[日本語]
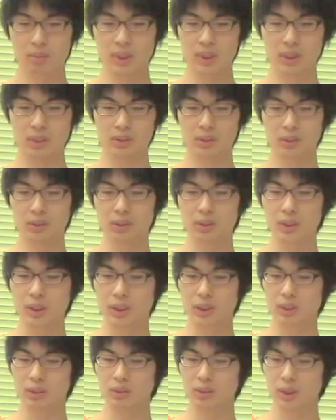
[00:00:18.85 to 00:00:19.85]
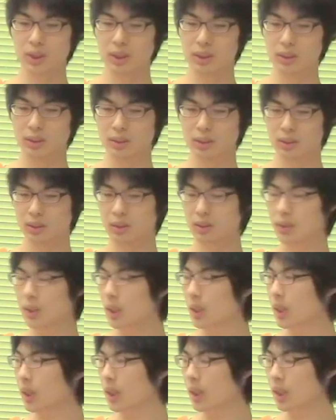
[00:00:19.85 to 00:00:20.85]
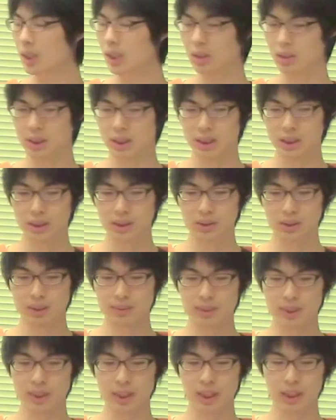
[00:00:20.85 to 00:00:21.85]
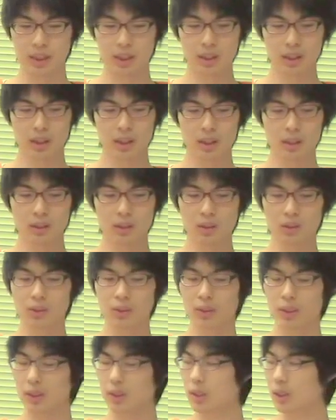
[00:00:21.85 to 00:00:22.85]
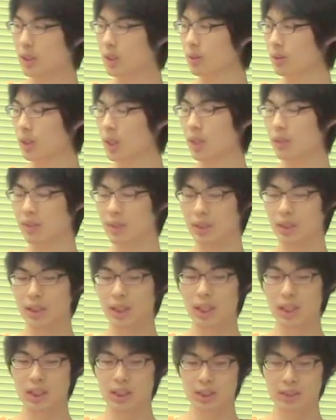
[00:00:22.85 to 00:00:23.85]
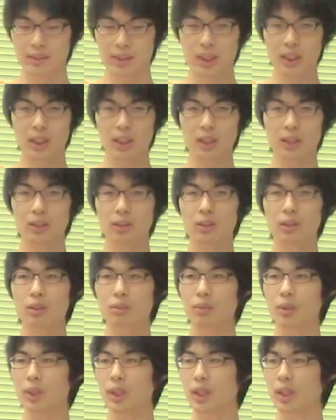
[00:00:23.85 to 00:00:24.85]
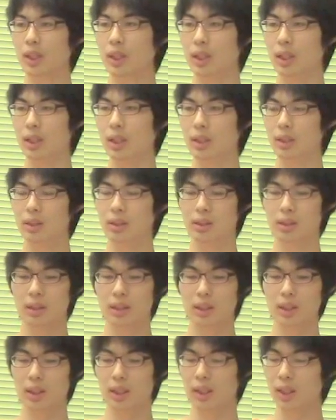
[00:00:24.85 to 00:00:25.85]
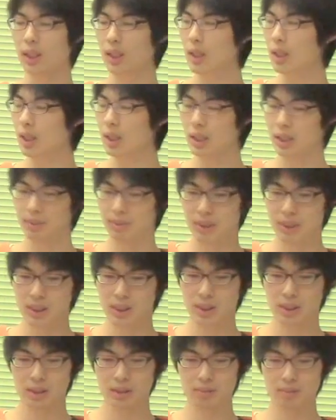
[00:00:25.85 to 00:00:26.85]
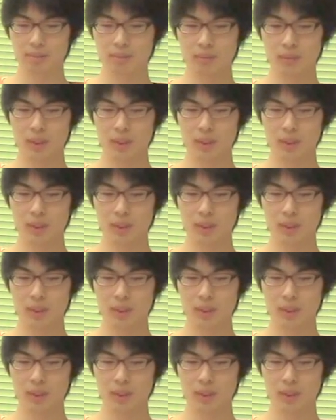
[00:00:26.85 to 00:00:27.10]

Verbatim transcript: まずオントロジー構築の考え方を指針としましてどのようなクラスを定義すべきかという問題点考えが上がります